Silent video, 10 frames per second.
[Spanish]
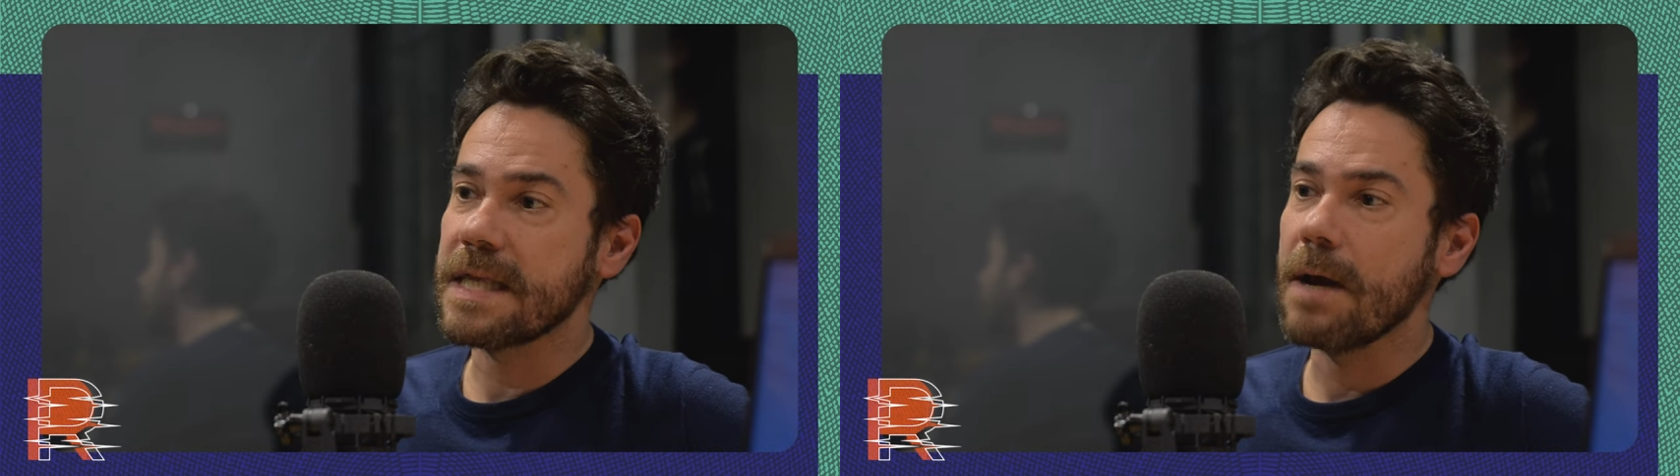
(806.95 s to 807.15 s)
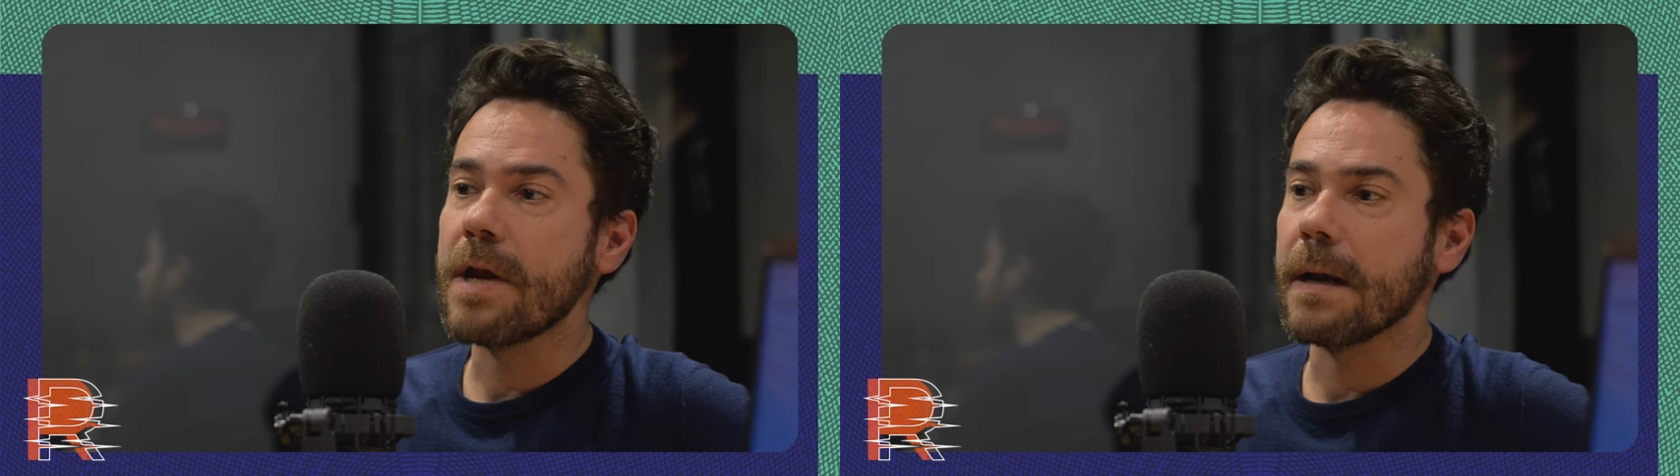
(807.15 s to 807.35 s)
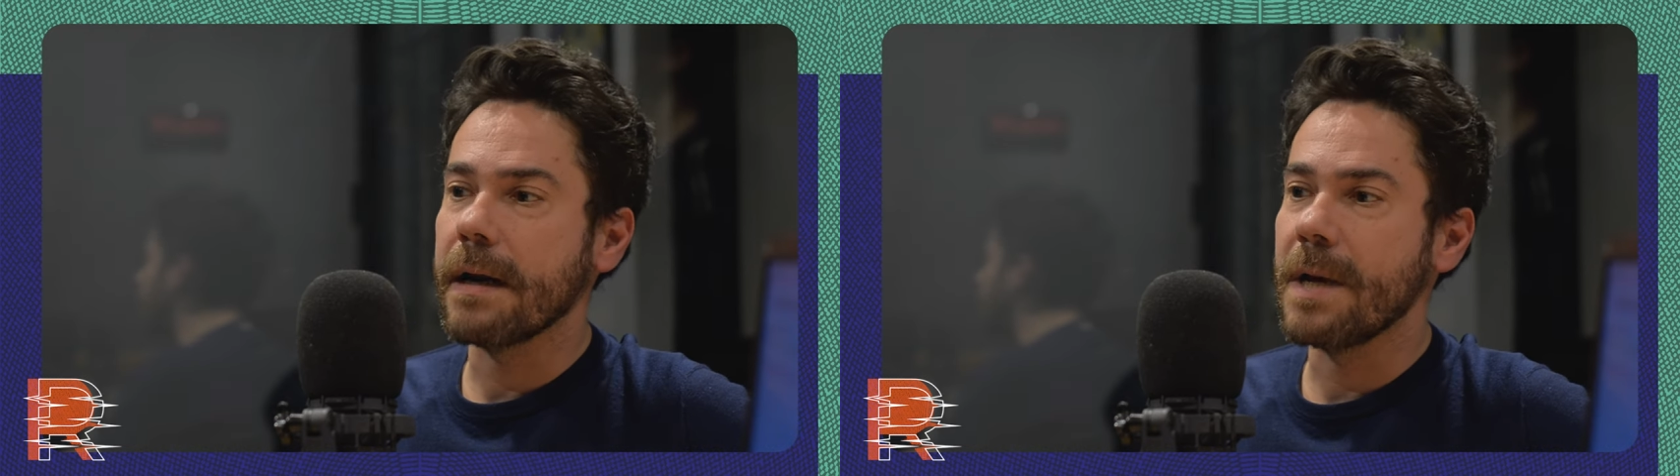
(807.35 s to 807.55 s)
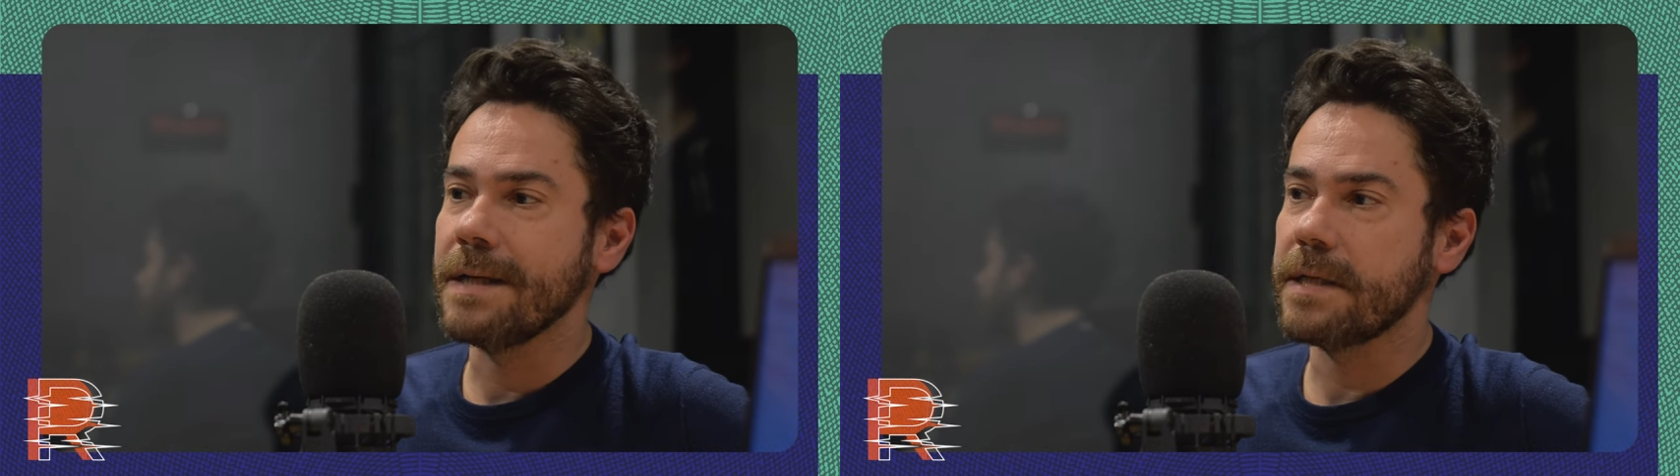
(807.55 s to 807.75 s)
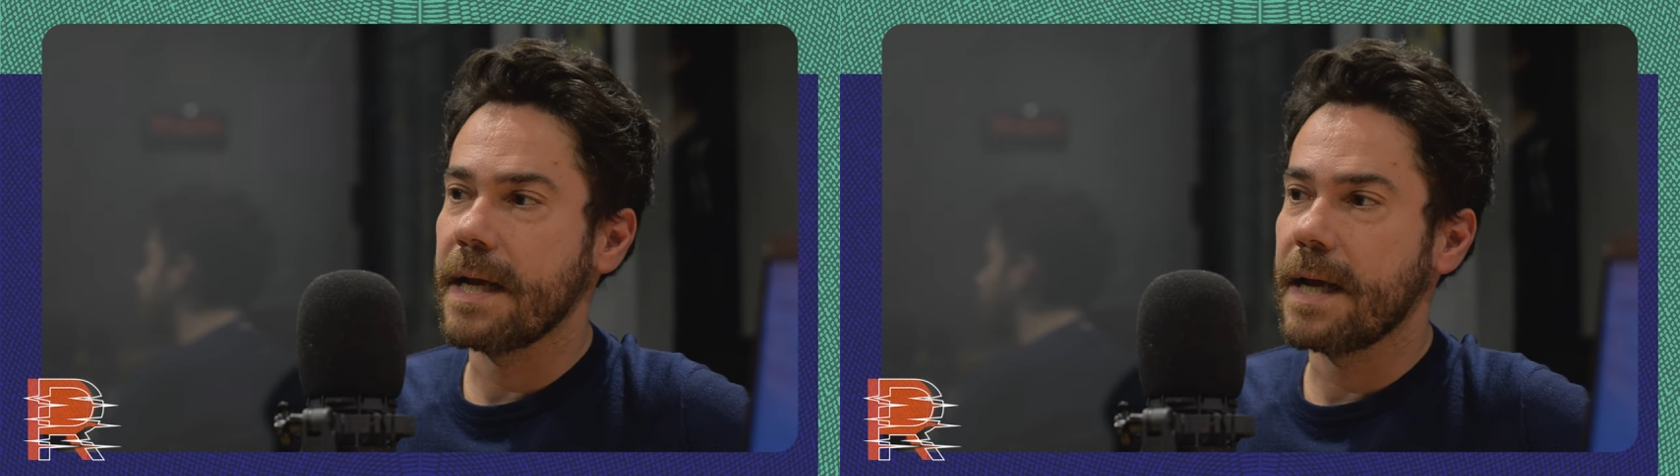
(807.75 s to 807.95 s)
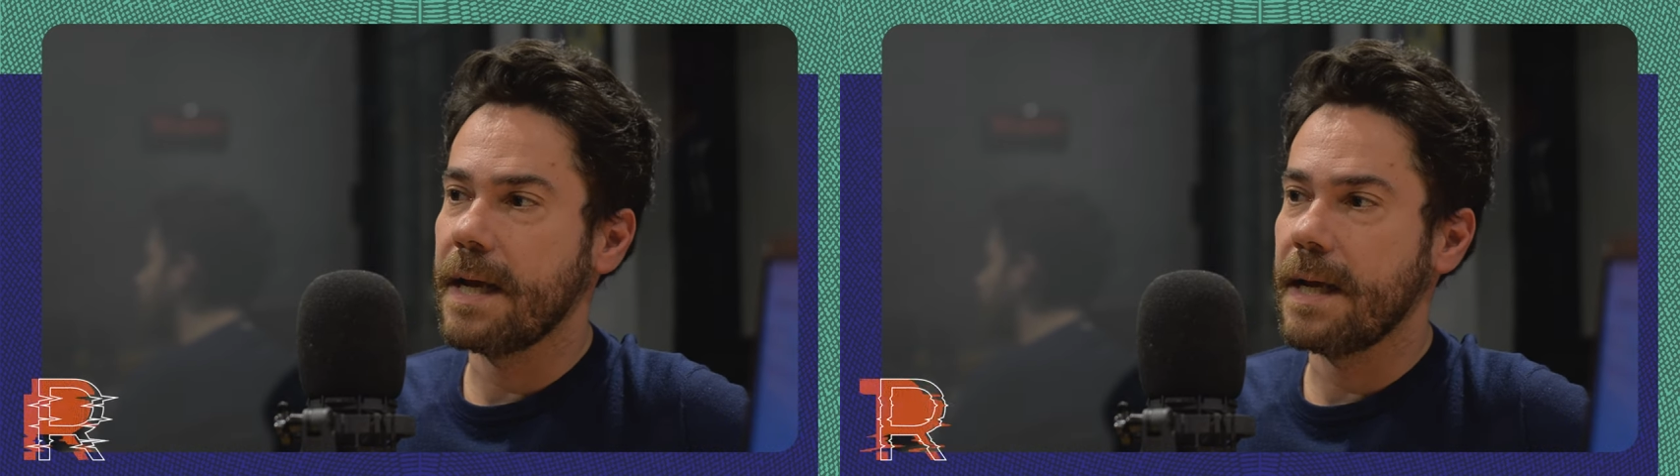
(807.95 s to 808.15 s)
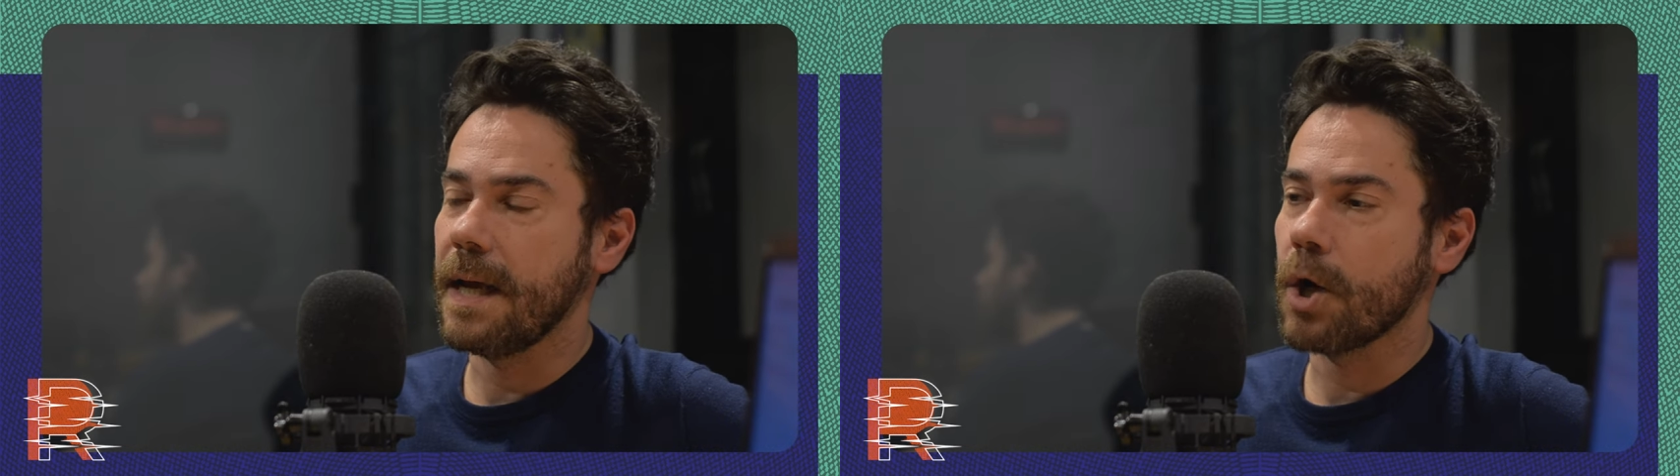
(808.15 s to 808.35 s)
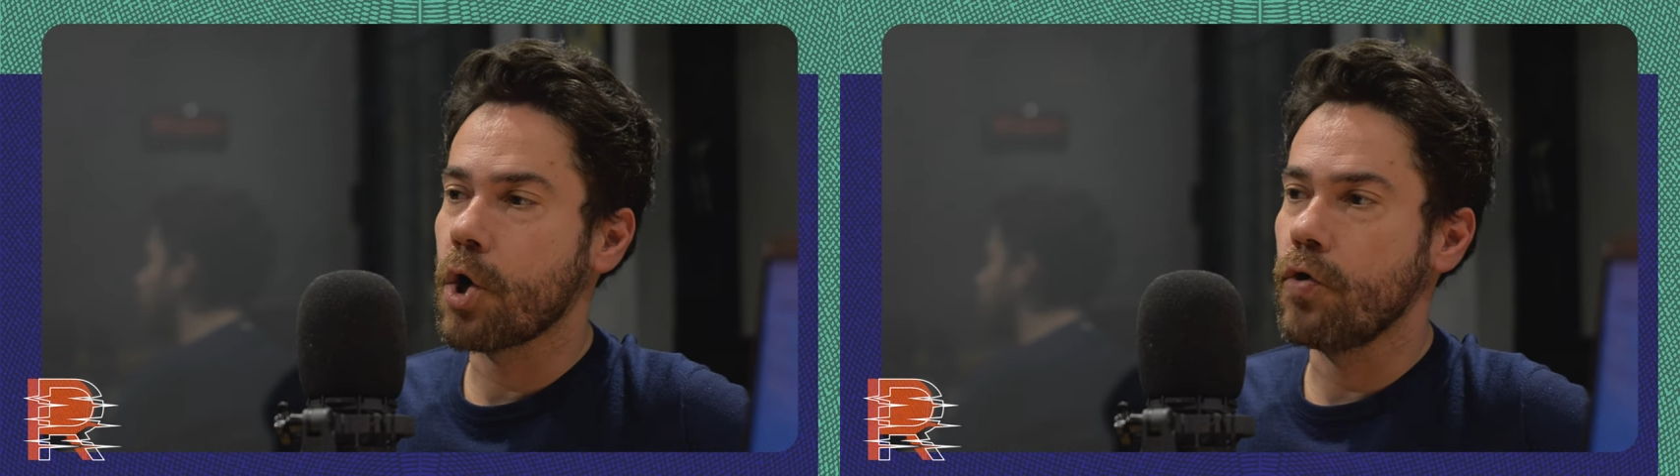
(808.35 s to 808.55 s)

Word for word: sea una revancha